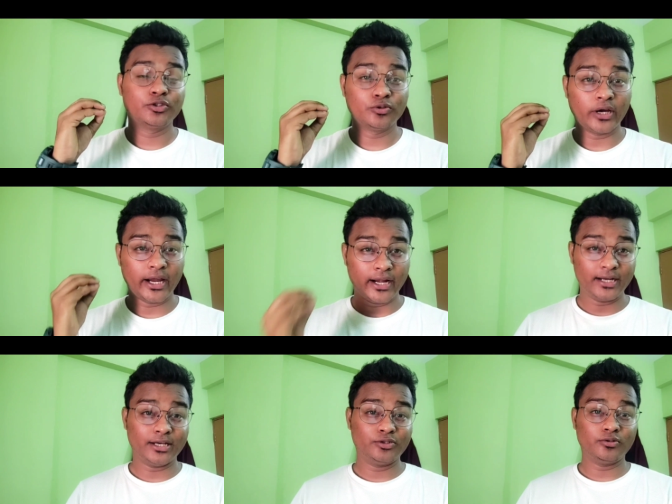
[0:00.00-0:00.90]
जो
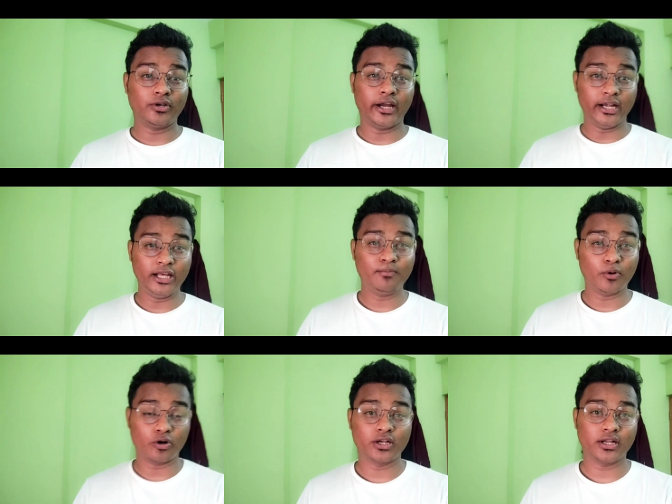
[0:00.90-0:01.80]
एंड का जो एंडिंग
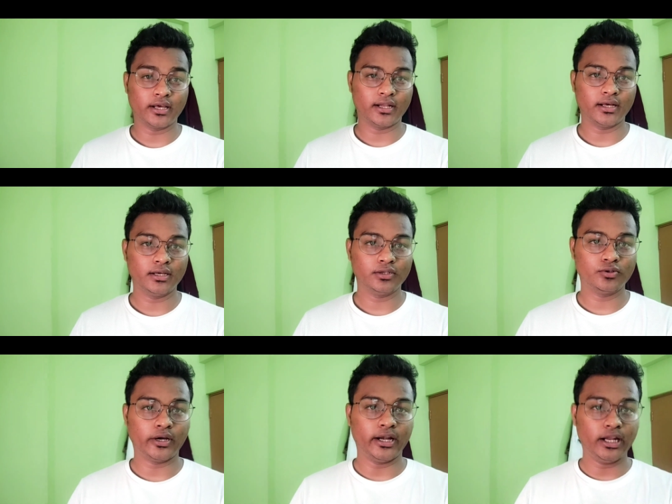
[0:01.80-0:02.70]
प्लॉटर है ना
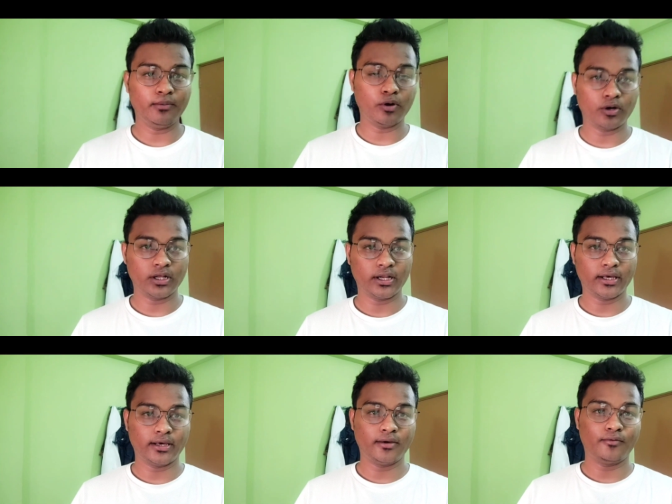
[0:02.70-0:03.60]
जो एंडिंग प्लॉटर
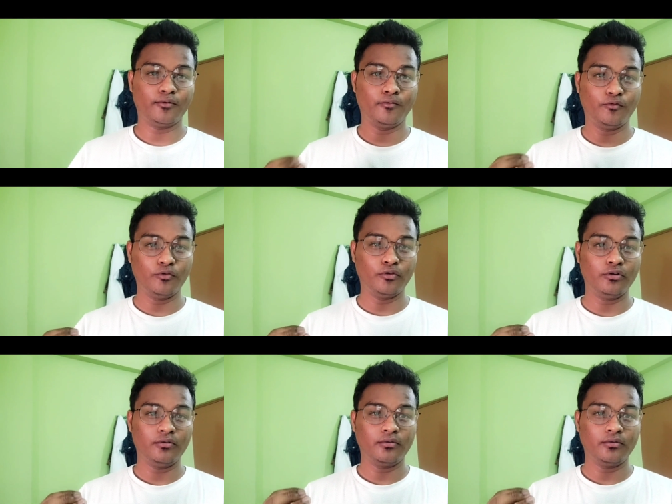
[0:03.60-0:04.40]
है वो